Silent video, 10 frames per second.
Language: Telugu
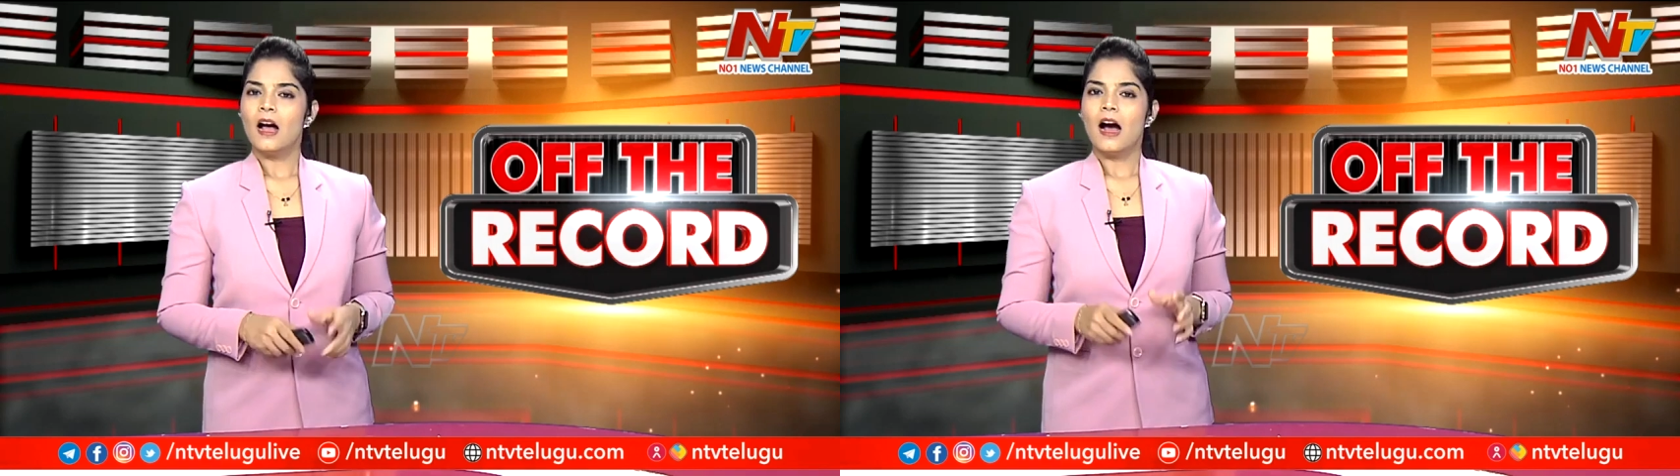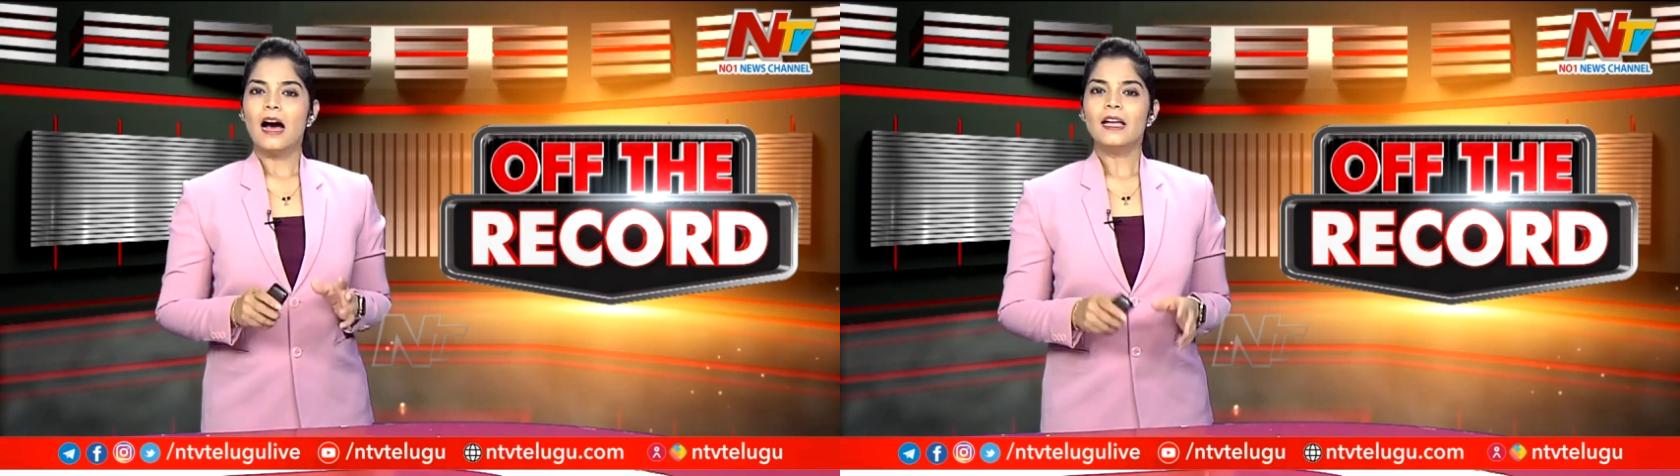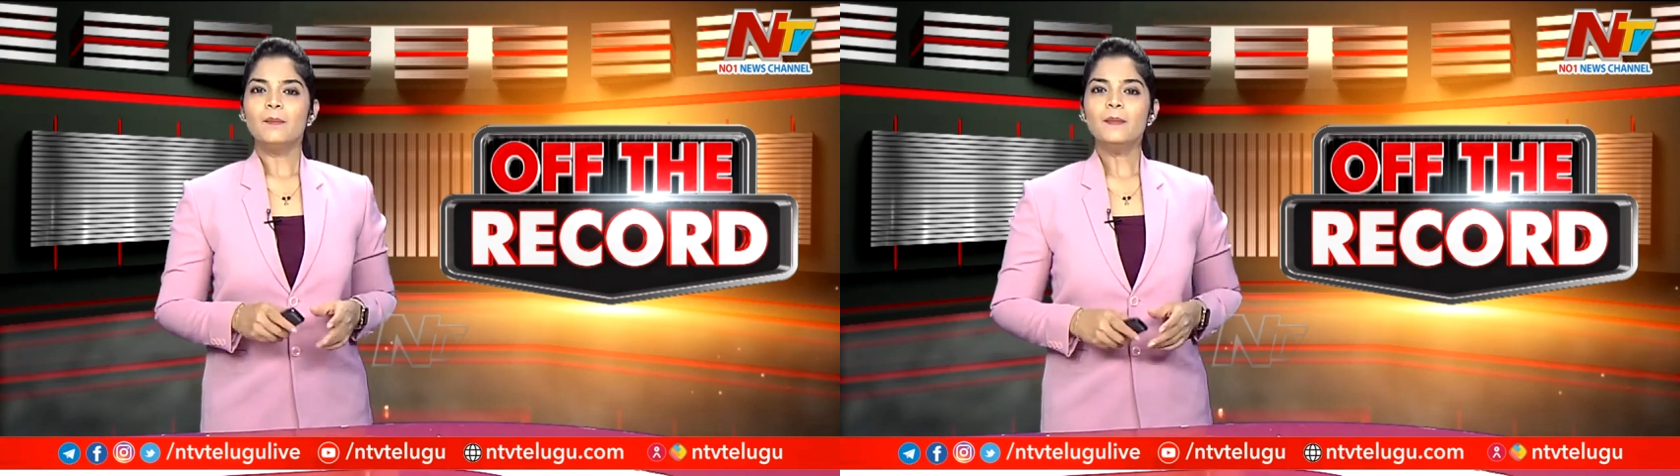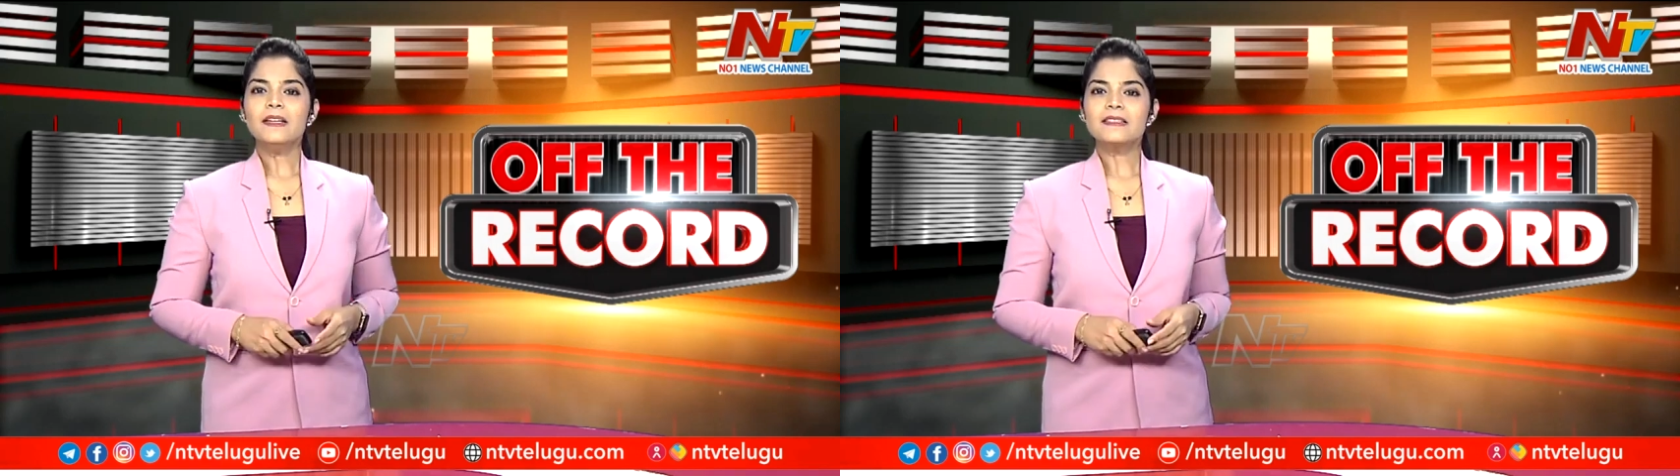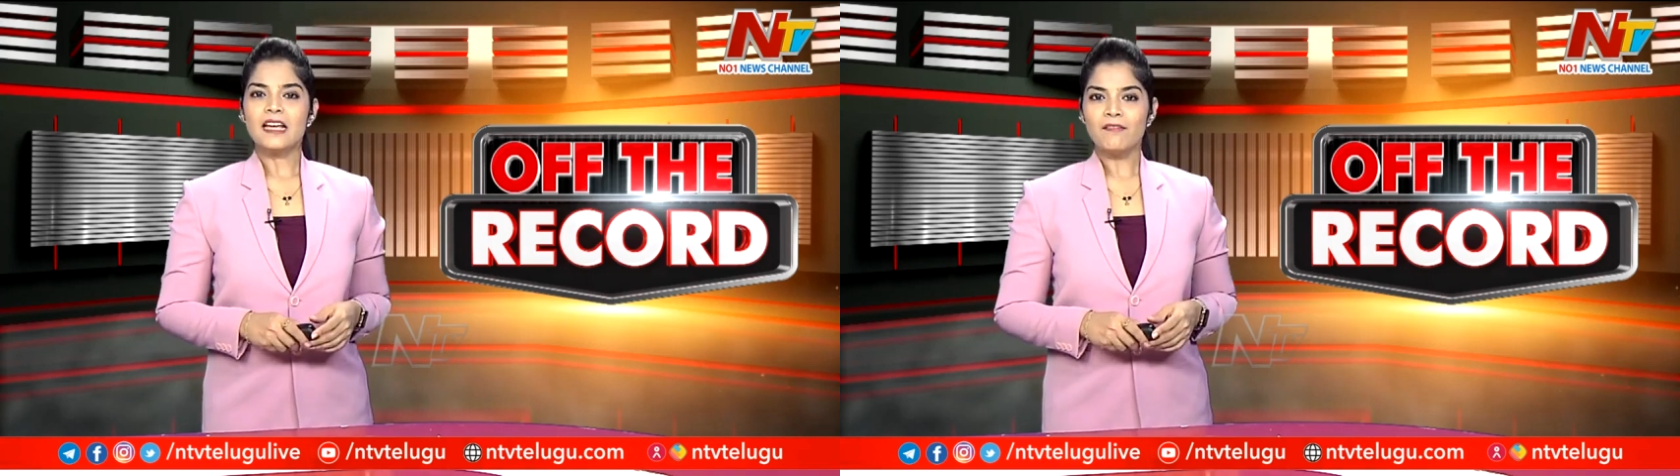ఆ ఎంపీ
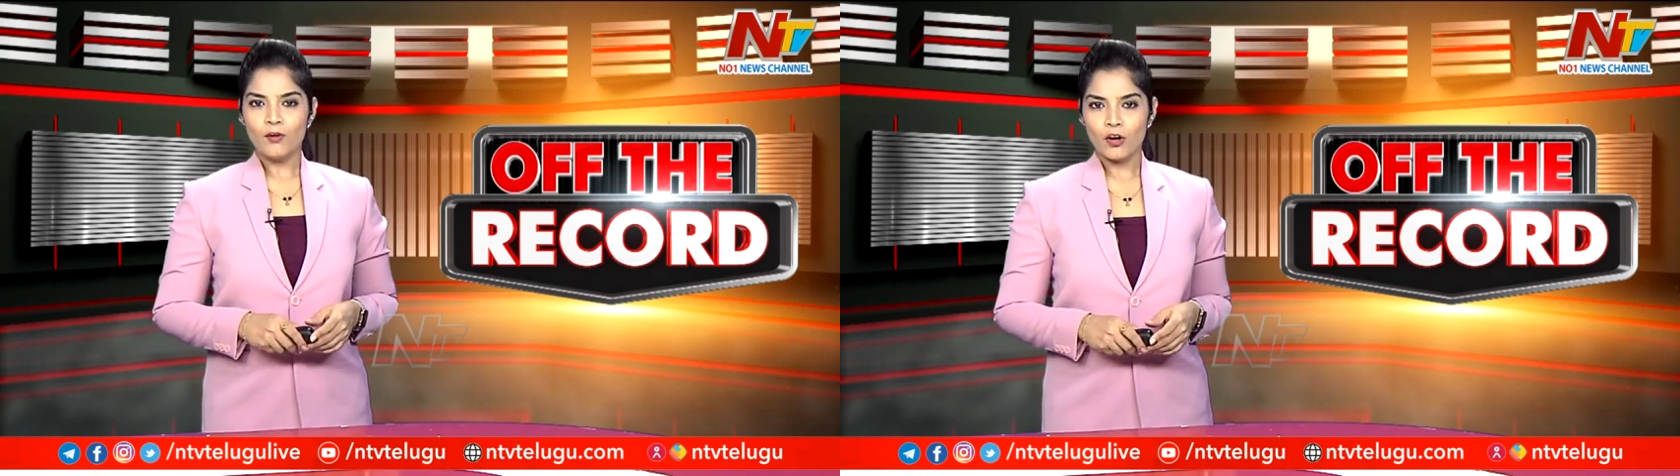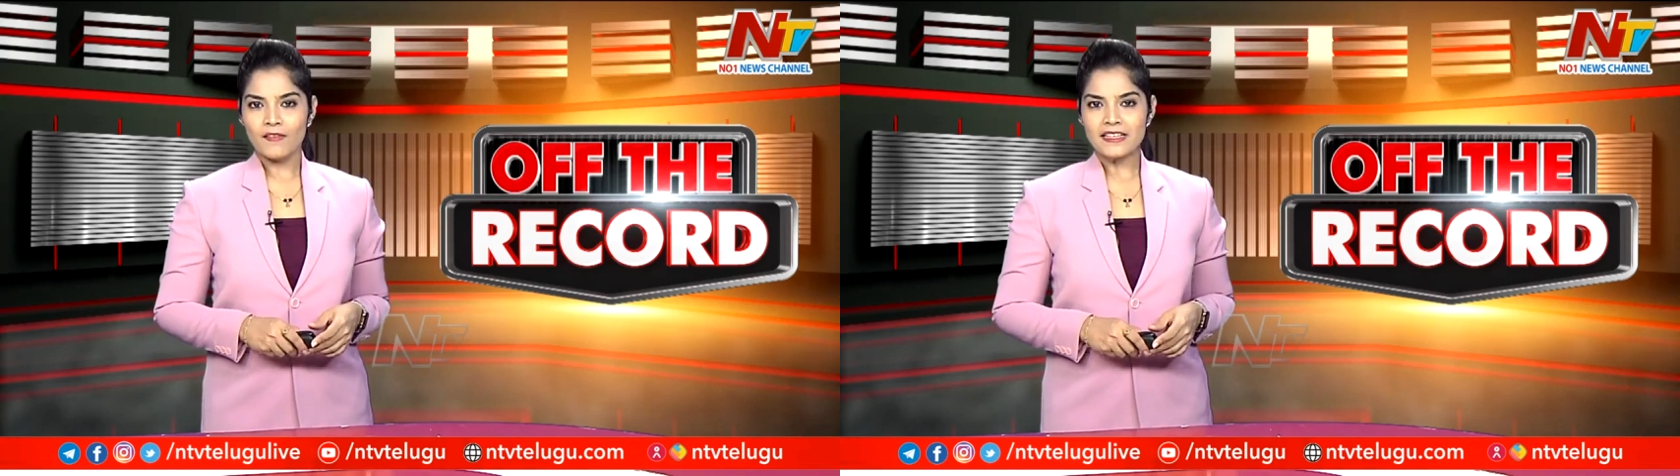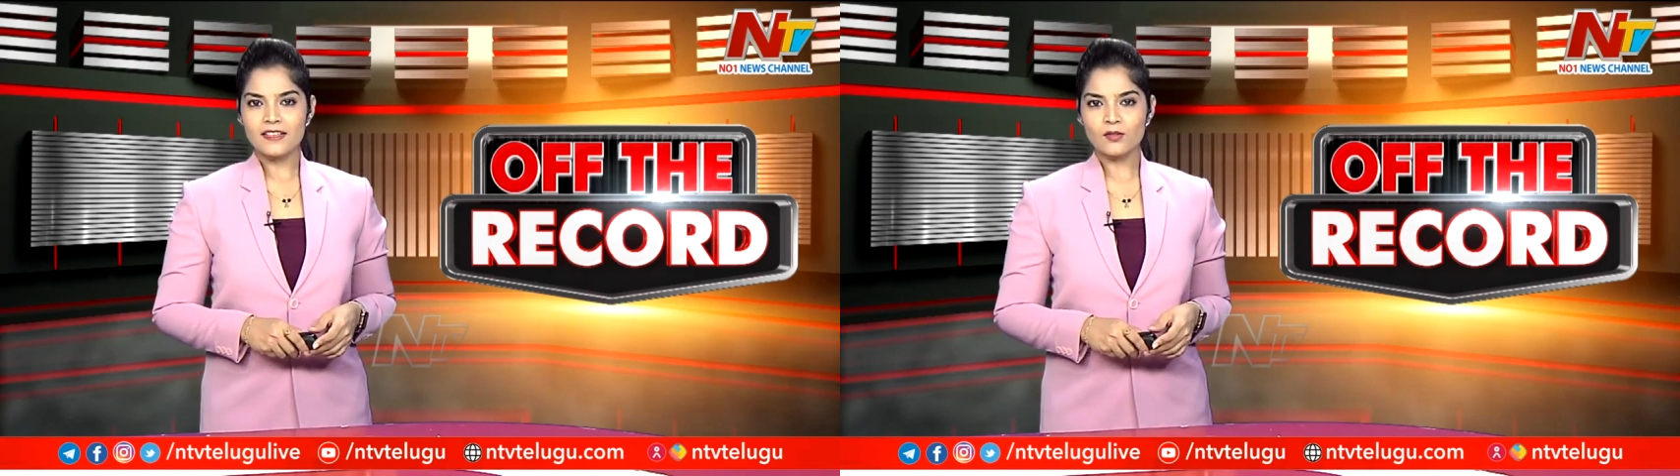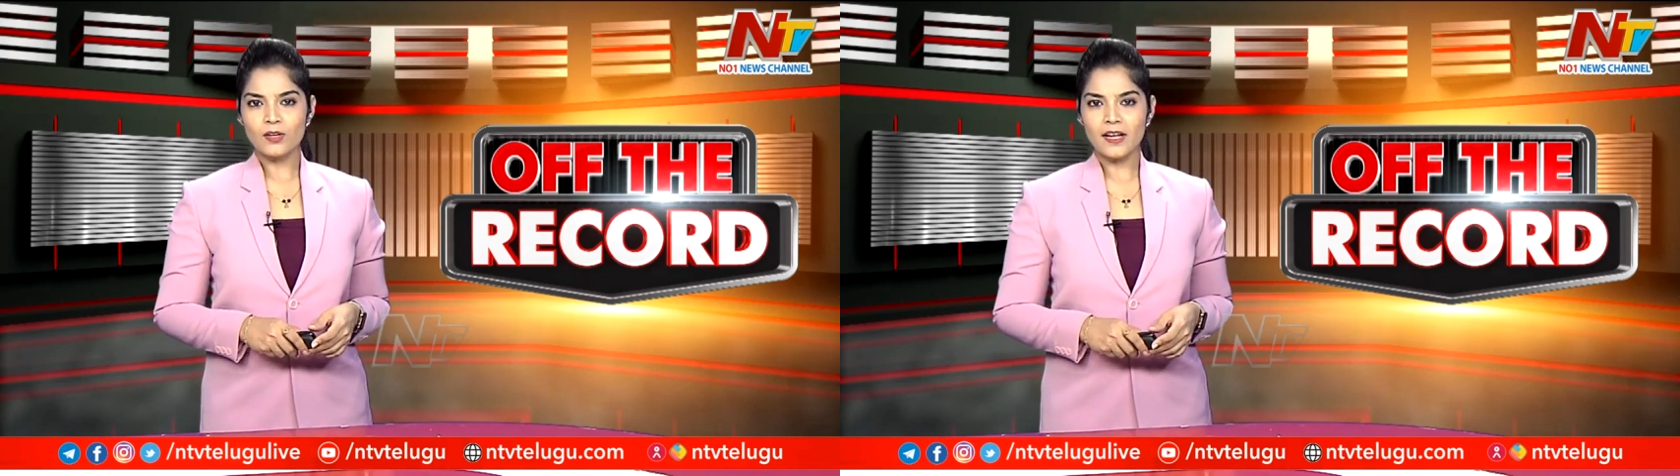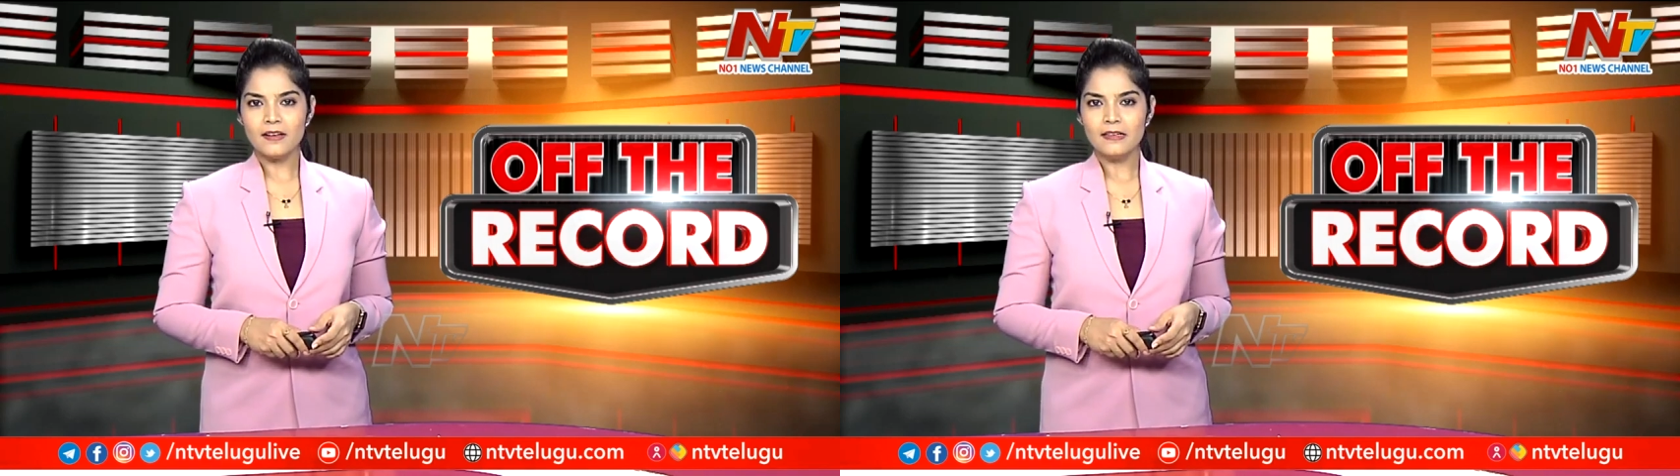సెల్ఫ్ గోల్
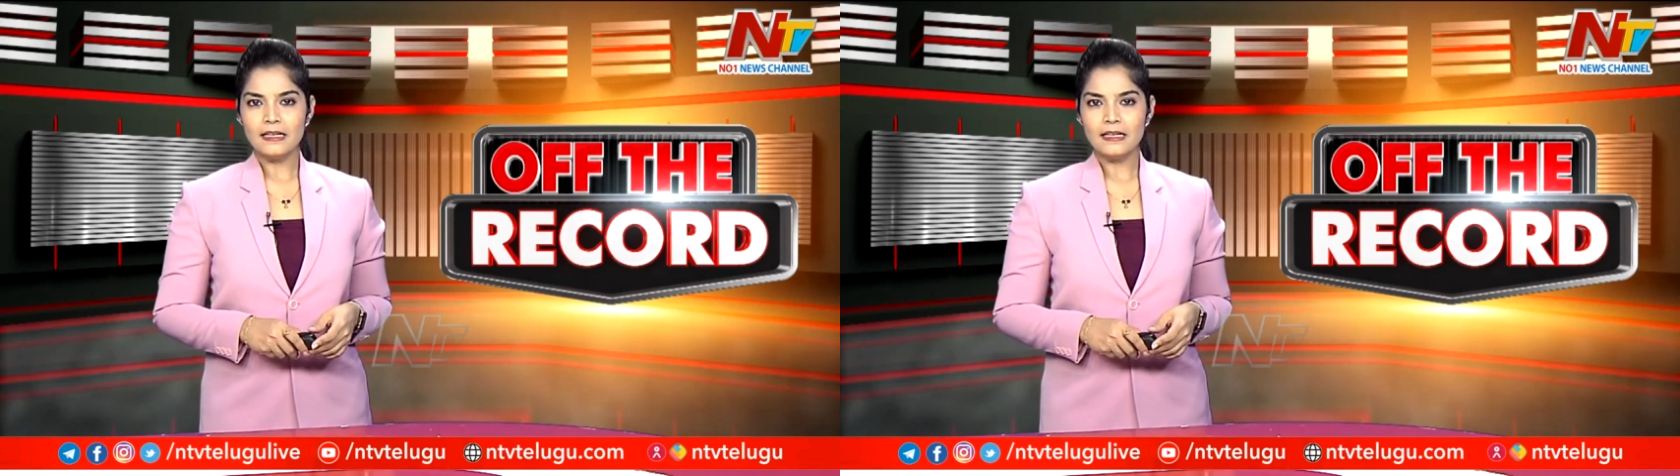వేసేసుకున్నారా